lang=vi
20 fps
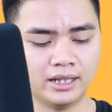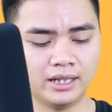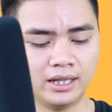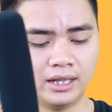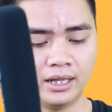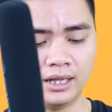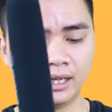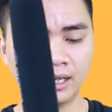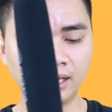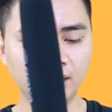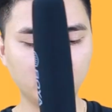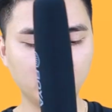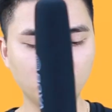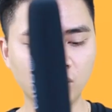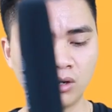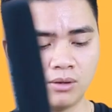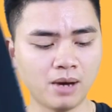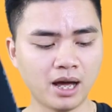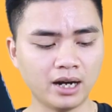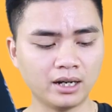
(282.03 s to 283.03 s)
thì nếu
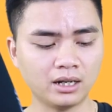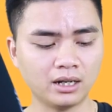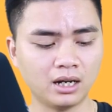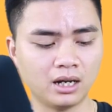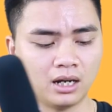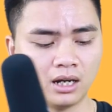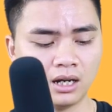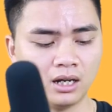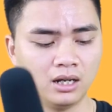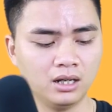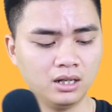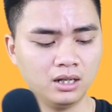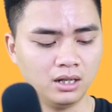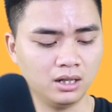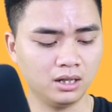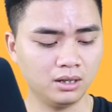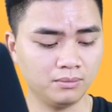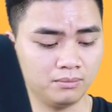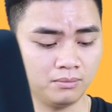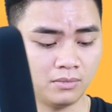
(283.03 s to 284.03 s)
các bạn à,
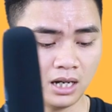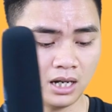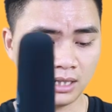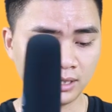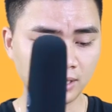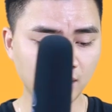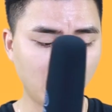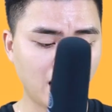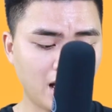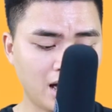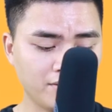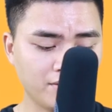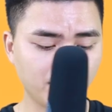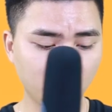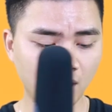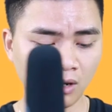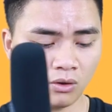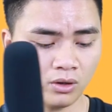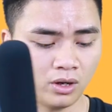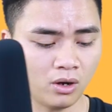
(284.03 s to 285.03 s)
mở ra
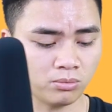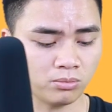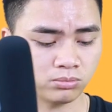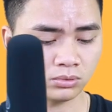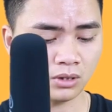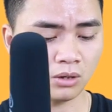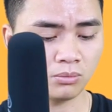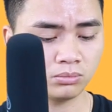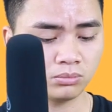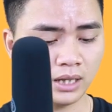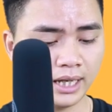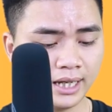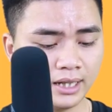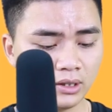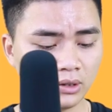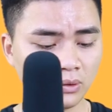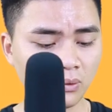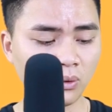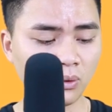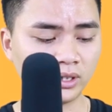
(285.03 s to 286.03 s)
và có đọc thông
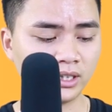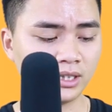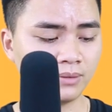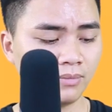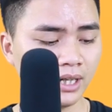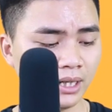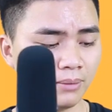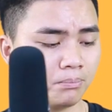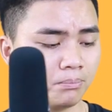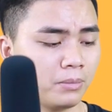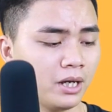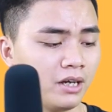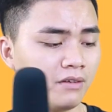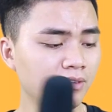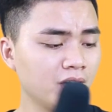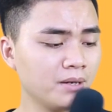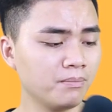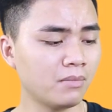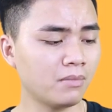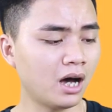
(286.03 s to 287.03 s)
tin của chiếc mic
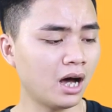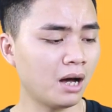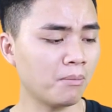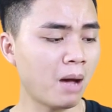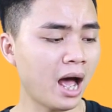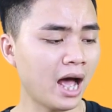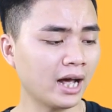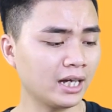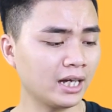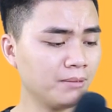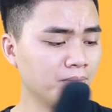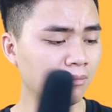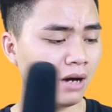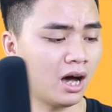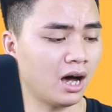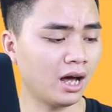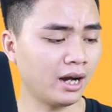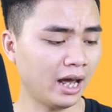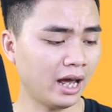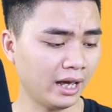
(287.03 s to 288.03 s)
PVM
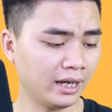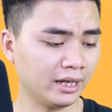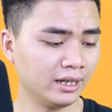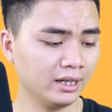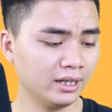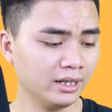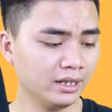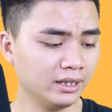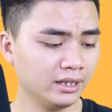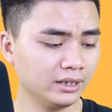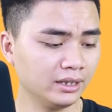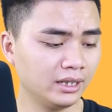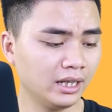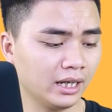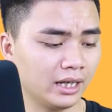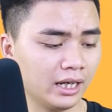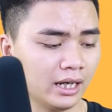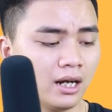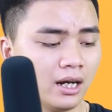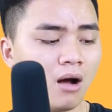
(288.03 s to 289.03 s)
3000M này
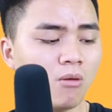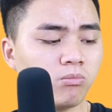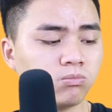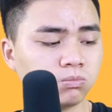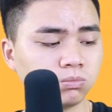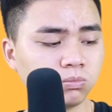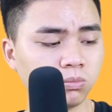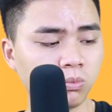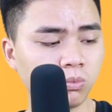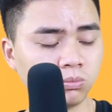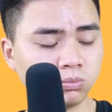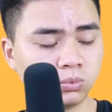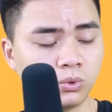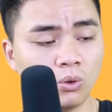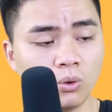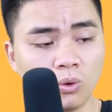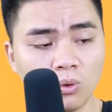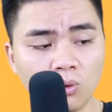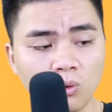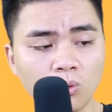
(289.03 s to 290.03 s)
thì cái góc
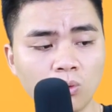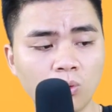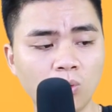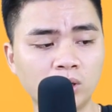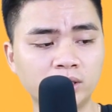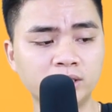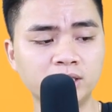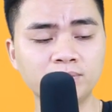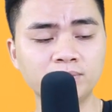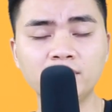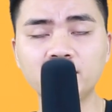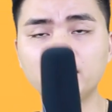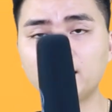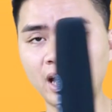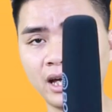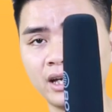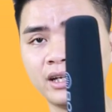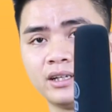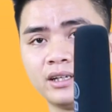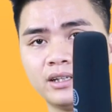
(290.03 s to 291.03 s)
thu của chiếc mic
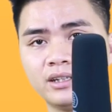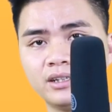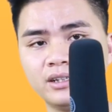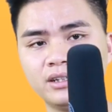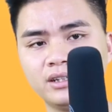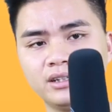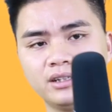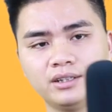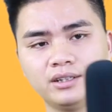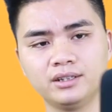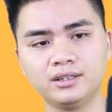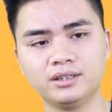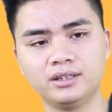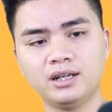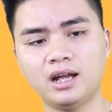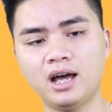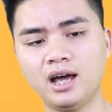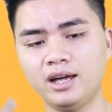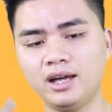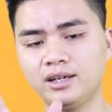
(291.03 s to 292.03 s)
này
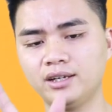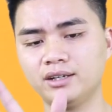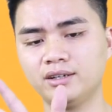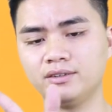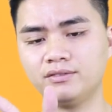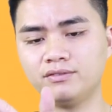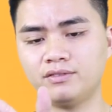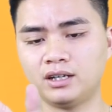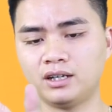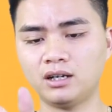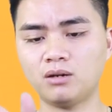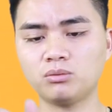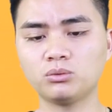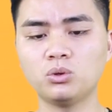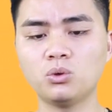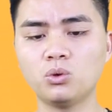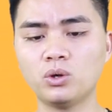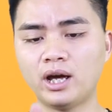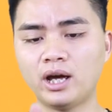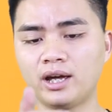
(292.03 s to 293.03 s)
đây, phần góc
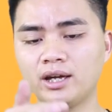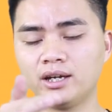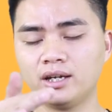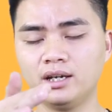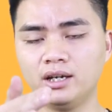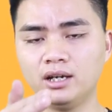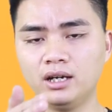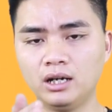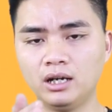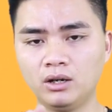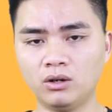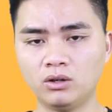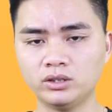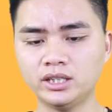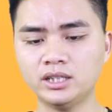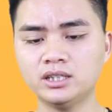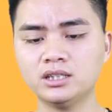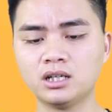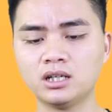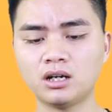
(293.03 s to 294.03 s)
thu này nó
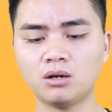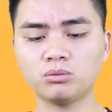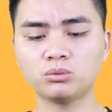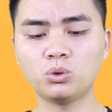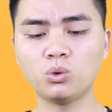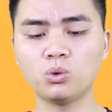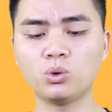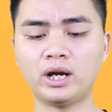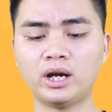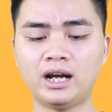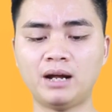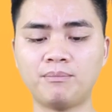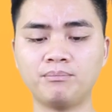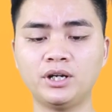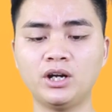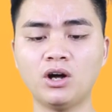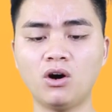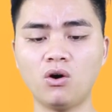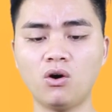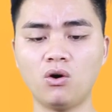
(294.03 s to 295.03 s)
sẽ hướng góc thu là
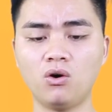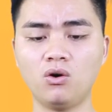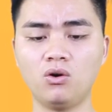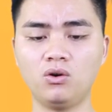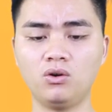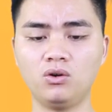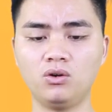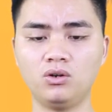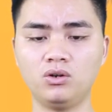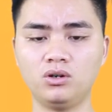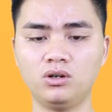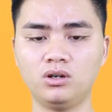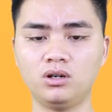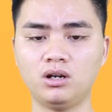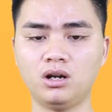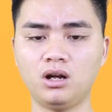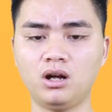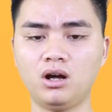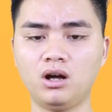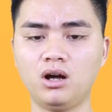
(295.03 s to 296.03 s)
50 độ
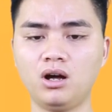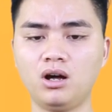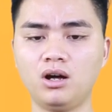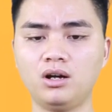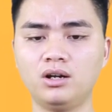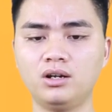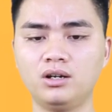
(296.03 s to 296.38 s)
Đó.